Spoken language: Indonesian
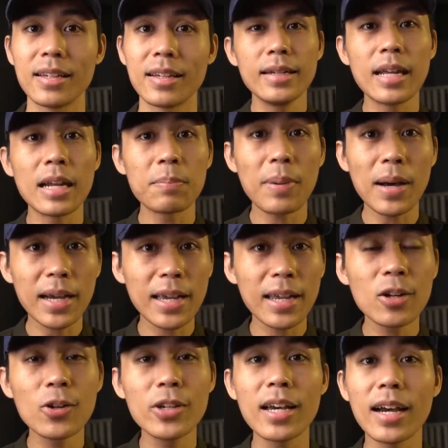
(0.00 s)
Dan pakaian
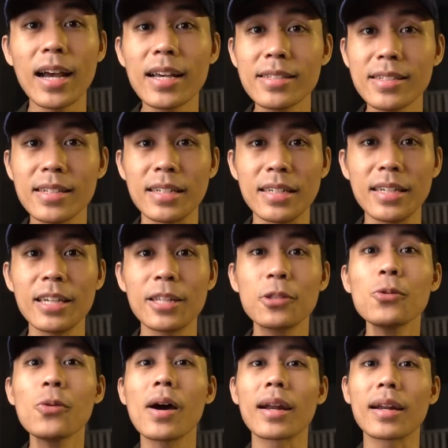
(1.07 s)
doi yang asli
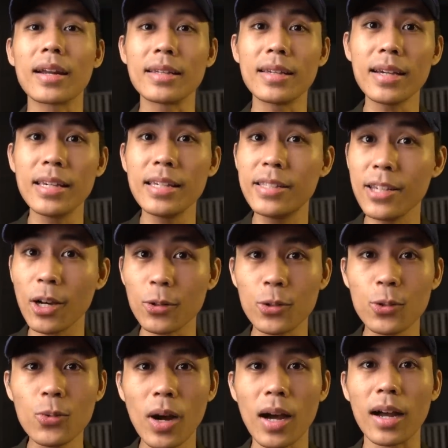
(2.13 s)
itu warnanya hijau
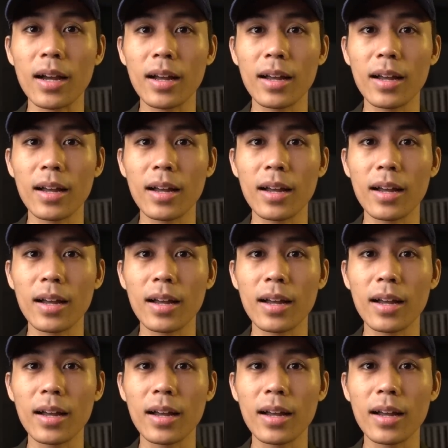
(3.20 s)
tua.